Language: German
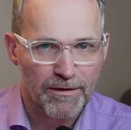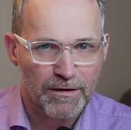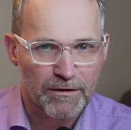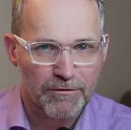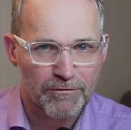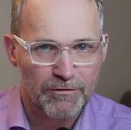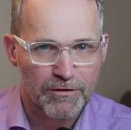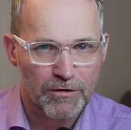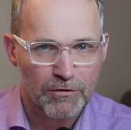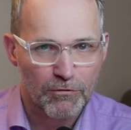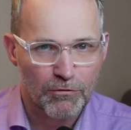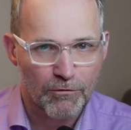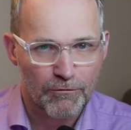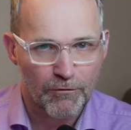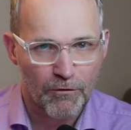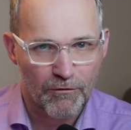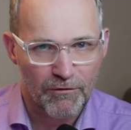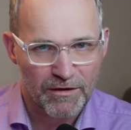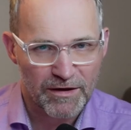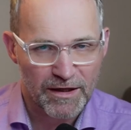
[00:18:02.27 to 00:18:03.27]
Video, wo
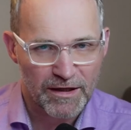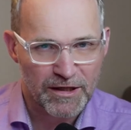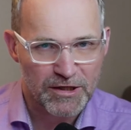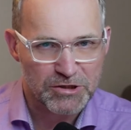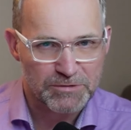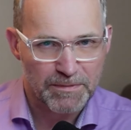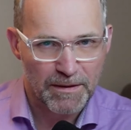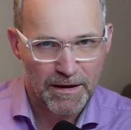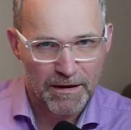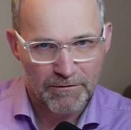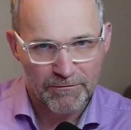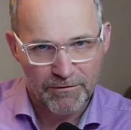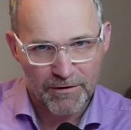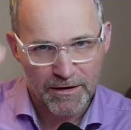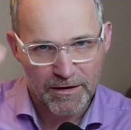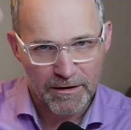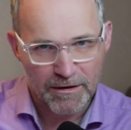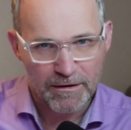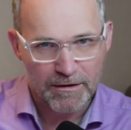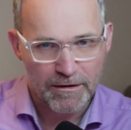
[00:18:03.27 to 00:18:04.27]
wir dann entsprechend
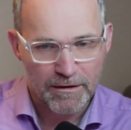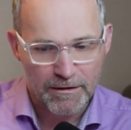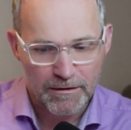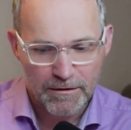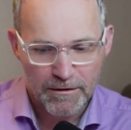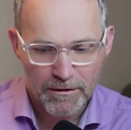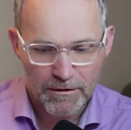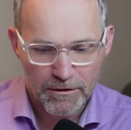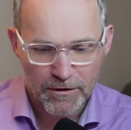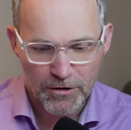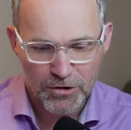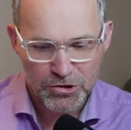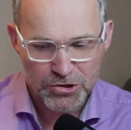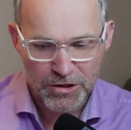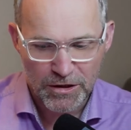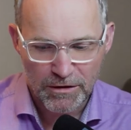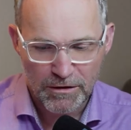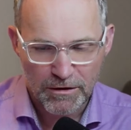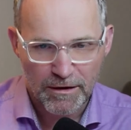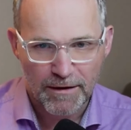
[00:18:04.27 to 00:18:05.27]
weiter hier die
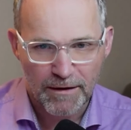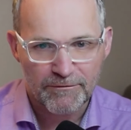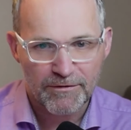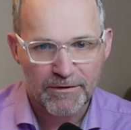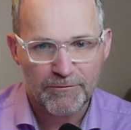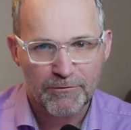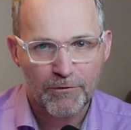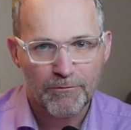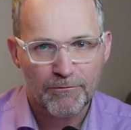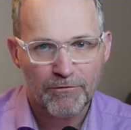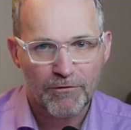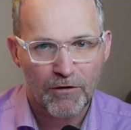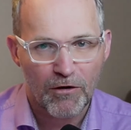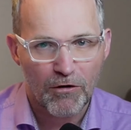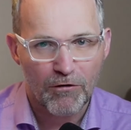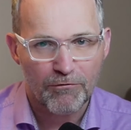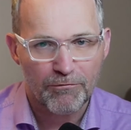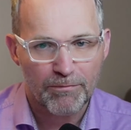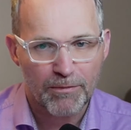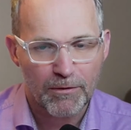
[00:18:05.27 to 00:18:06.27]
Geschichte Lernfeld 5
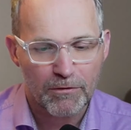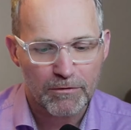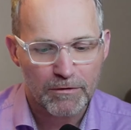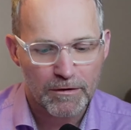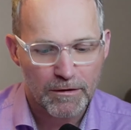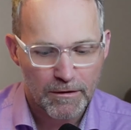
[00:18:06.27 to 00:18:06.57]
aufbauen.